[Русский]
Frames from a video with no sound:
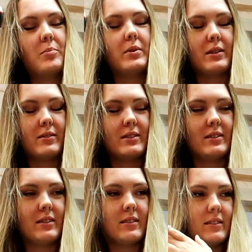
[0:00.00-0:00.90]
Первый
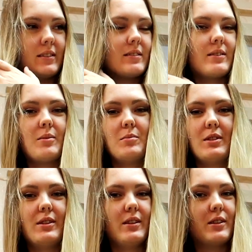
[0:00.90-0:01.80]
день. На самом
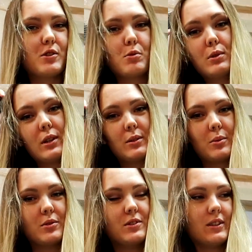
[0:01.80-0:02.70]
деле я жуткая
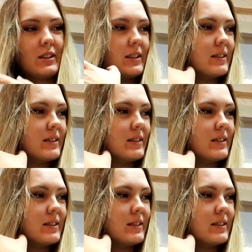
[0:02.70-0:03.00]
трусиха,